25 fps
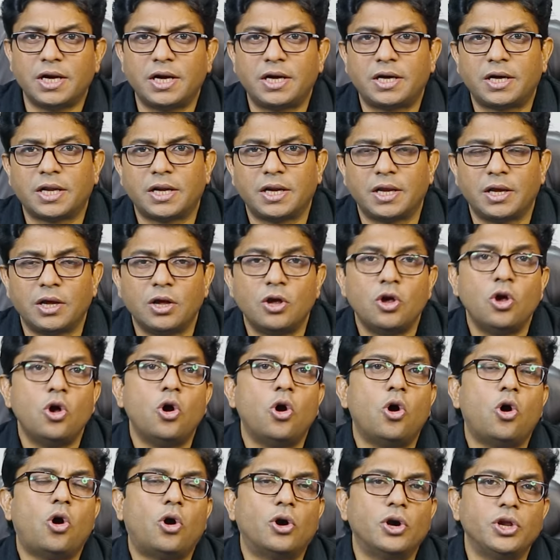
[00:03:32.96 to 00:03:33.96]
डायरेक्टर
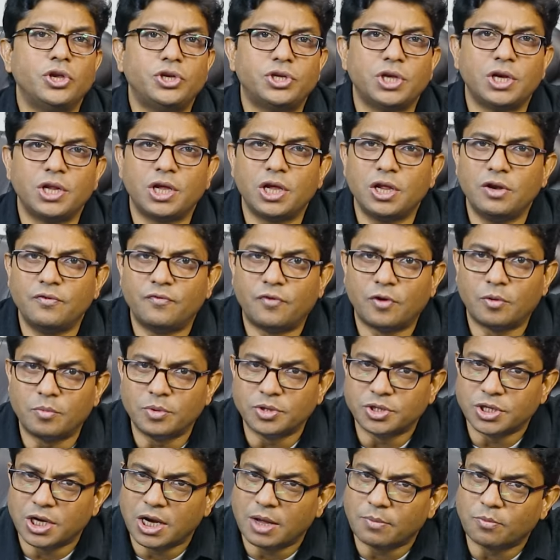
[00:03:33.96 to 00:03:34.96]
हैं ऑडिशन की
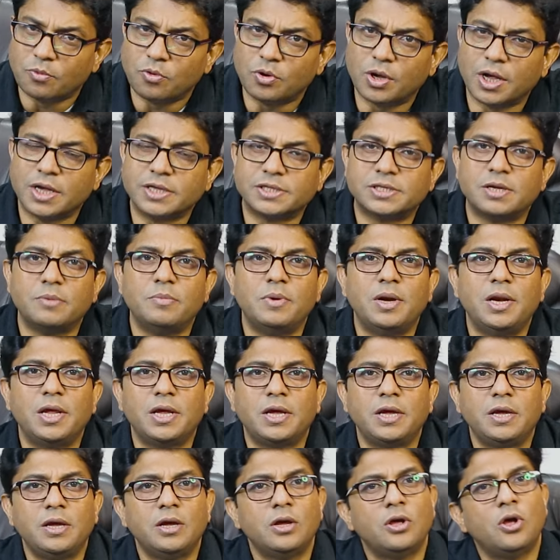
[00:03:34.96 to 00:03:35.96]
इन्फॉर्मेशन आपको कैसे
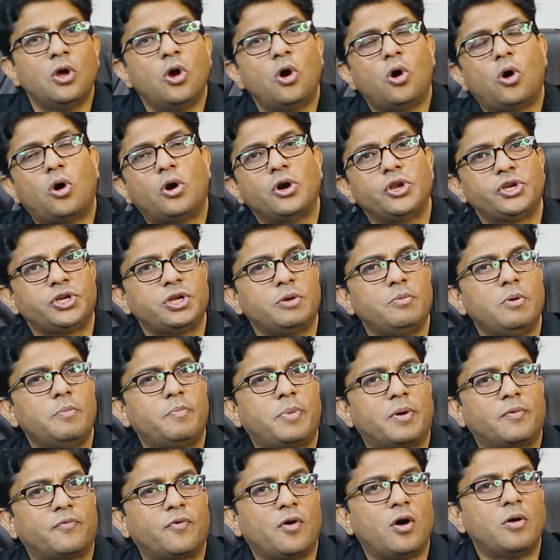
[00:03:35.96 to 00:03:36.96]
मिलेगी ऑडिशन में
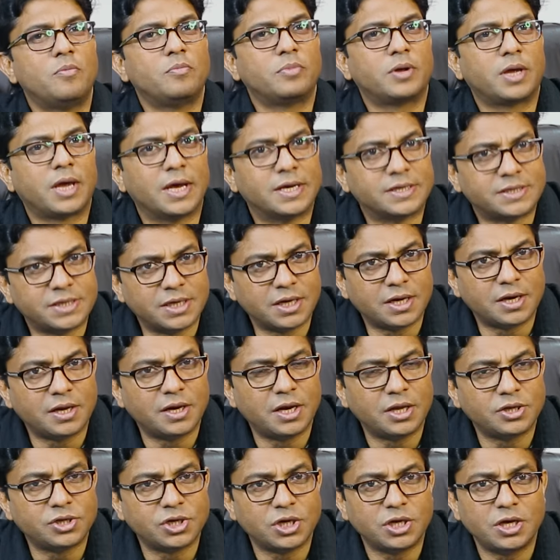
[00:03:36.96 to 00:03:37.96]
परफॉर्म कैसे
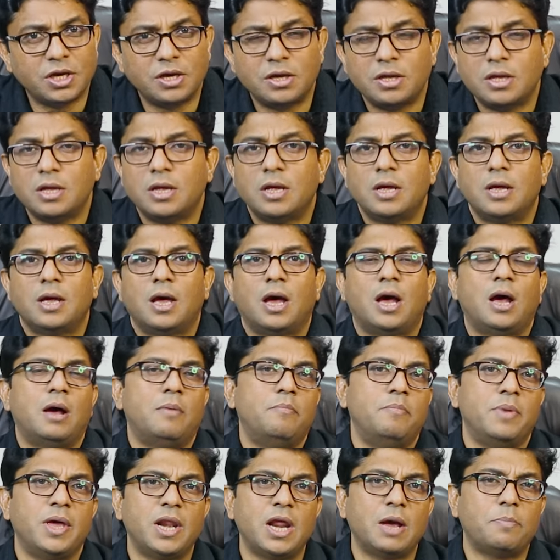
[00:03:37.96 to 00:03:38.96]
करना चाहिए आ,
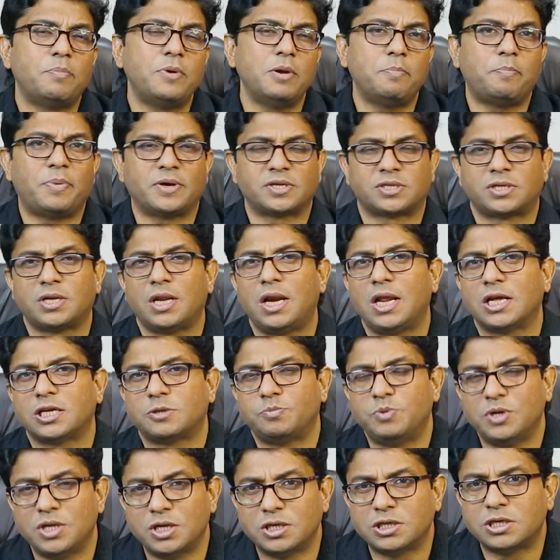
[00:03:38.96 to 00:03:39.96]
मेरे अपने पर्सनल
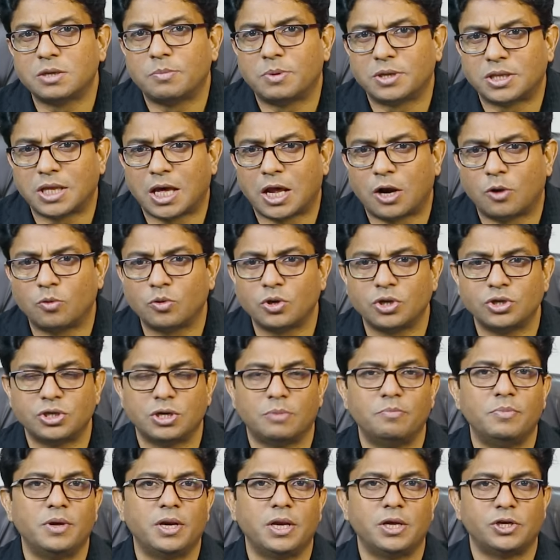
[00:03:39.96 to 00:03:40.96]
एक्सपीरियंस से बता रहा हूँ कि
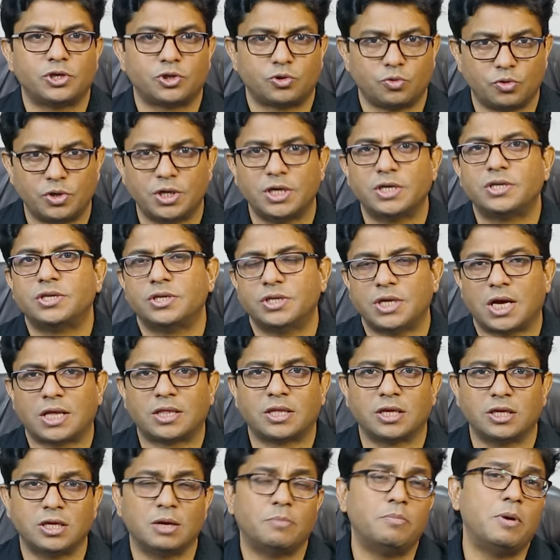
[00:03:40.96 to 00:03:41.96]
जब मेरे स्टूडेंट्स
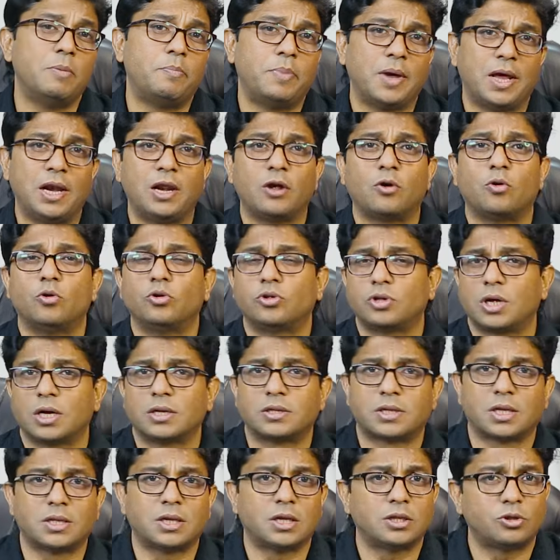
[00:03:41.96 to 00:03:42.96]
जाते हैं जब मैं पहले खुद
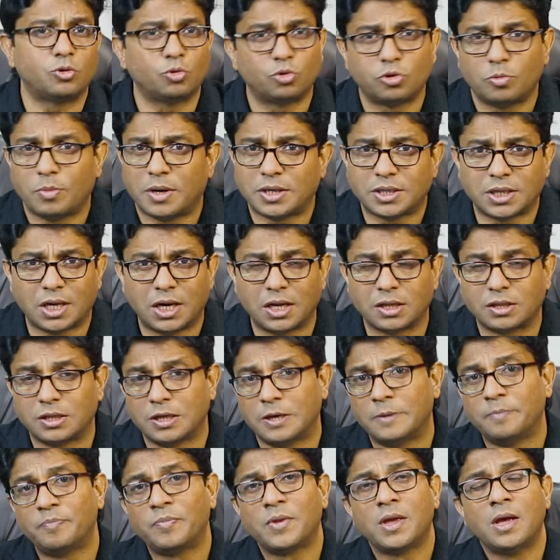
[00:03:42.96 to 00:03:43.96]
करता था तो तो बात अलग
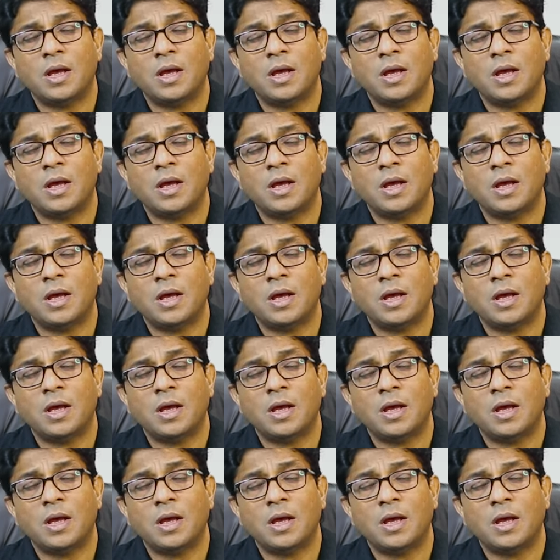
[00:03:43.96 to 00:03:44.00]
थी